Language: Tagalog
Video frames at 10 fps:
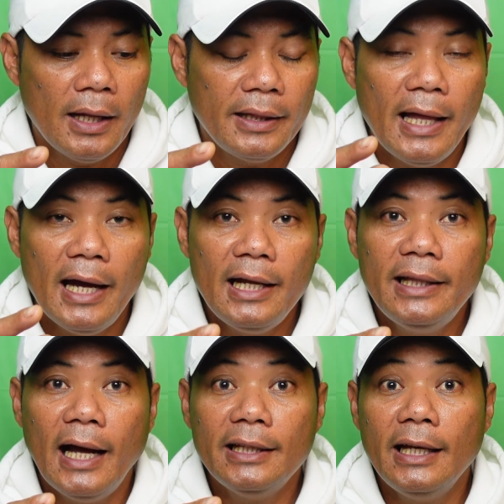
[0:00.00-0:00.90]
dahil
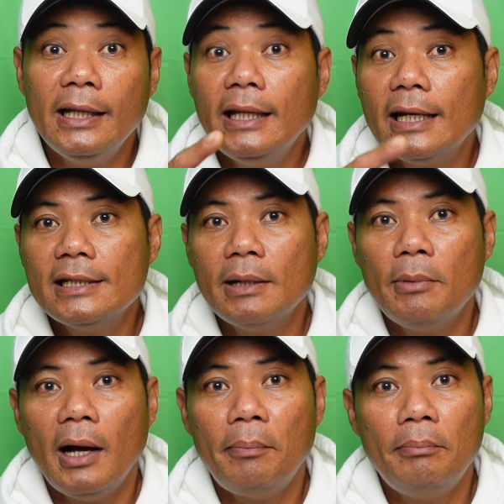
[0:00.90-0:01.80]
dati hindi rin siya
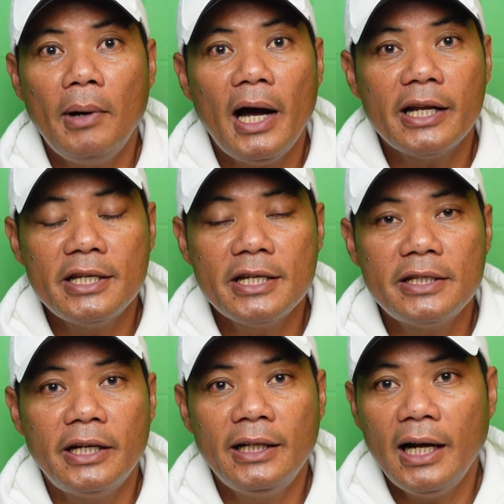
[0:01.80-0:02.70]
maka,
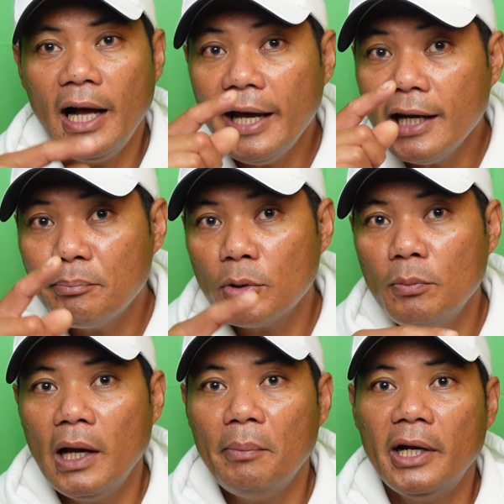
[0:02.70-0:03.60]
makaregistered kagaya ng
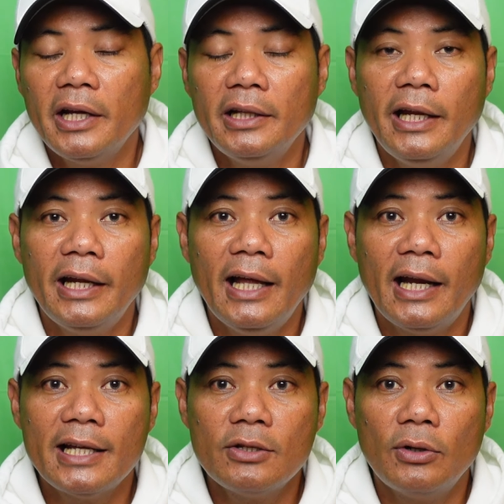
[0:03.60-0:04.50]
problema ng
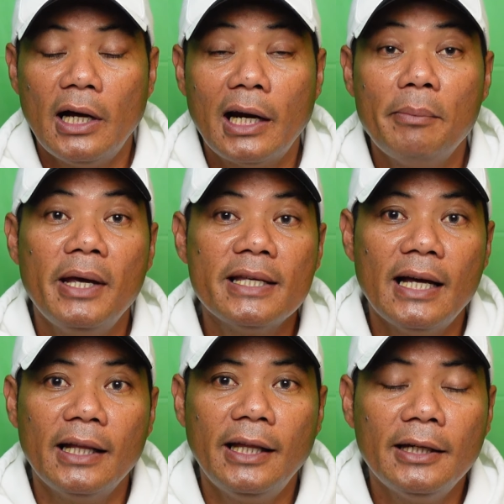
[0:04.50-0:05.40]
dinadanas ng karamihan
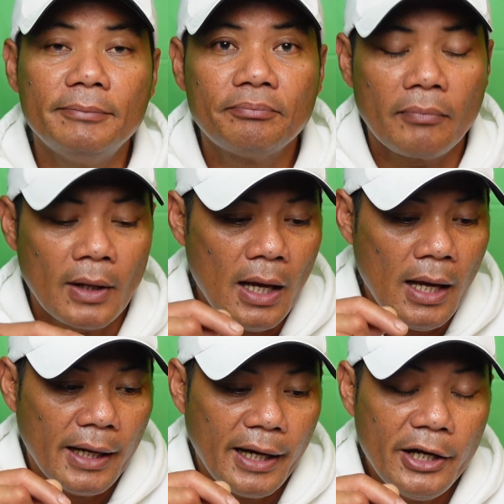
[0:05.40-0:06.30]
sa atin.
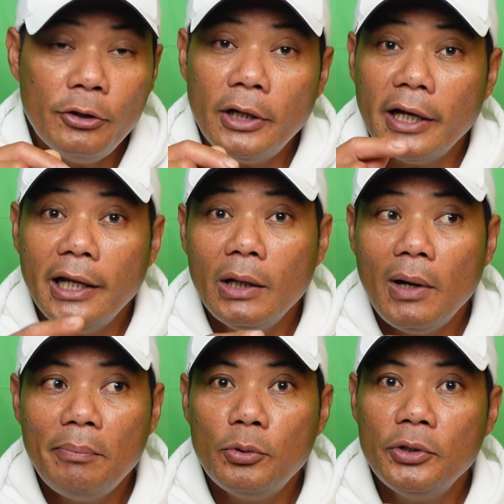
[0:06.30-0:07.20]
Ngayon, ang
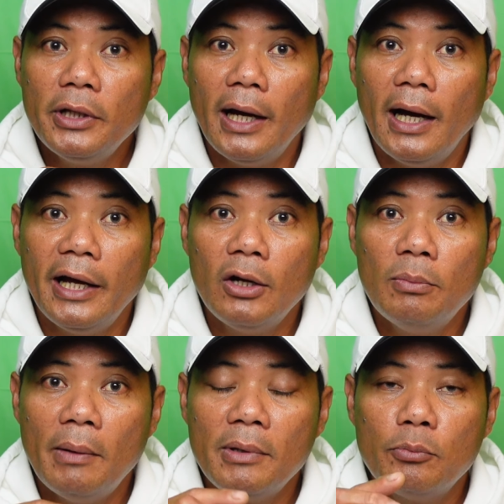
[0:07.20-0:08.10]
ginawa po niya ay
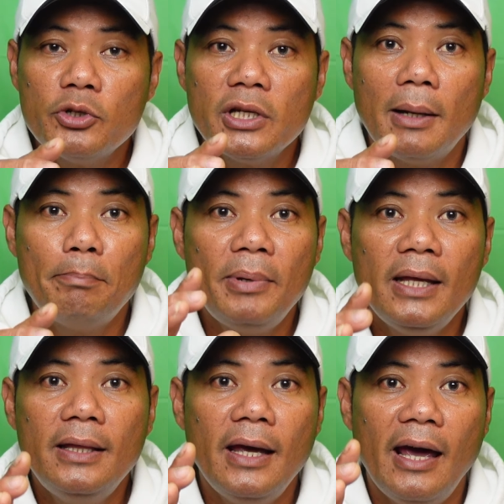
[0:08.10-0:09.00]
gumamit po siya ng
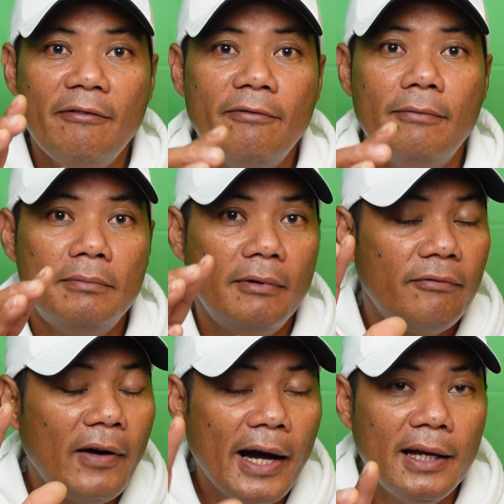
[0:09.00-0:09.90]
PDF
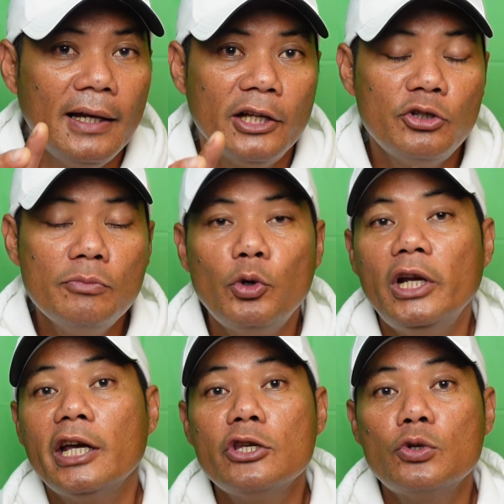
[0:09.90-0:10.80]
file at yun po ang
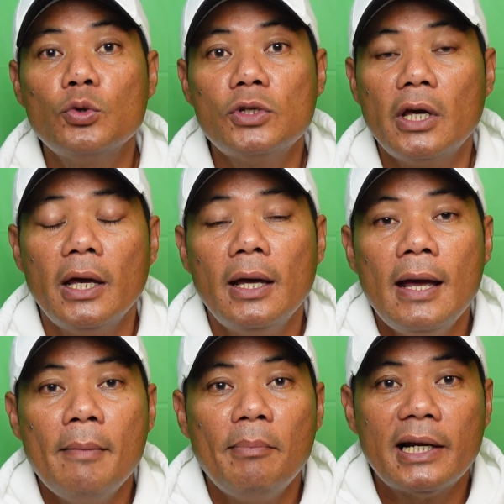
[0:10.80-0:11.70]
naging susi
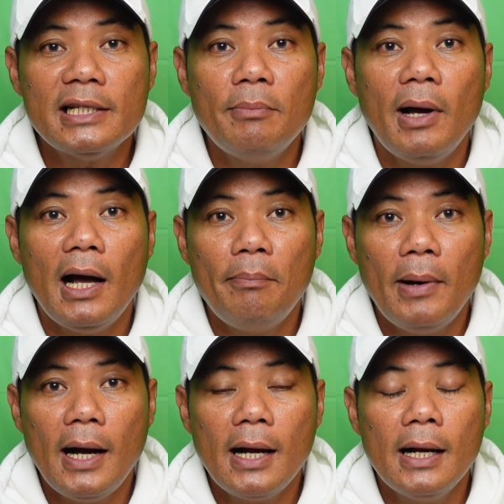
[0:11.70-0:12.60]
para siya
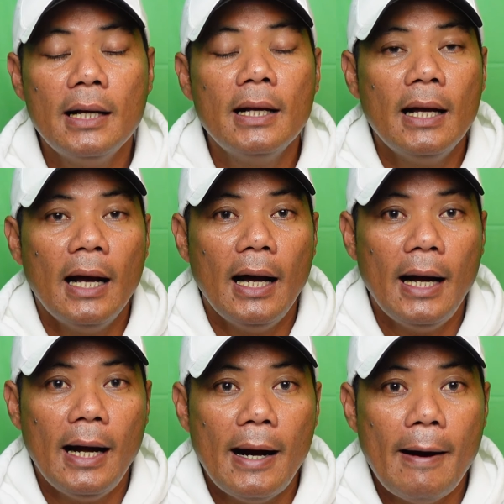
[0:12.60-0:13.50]
makapag
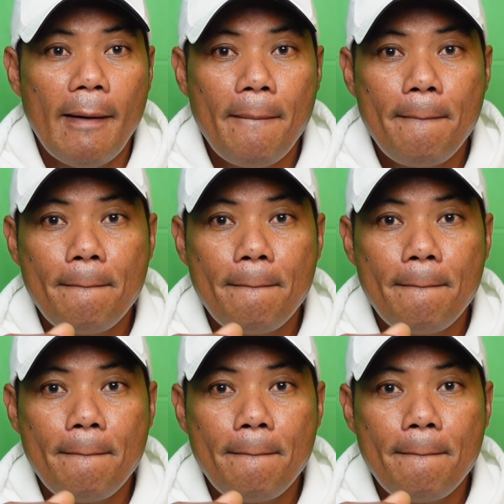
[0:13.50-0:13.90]
uh,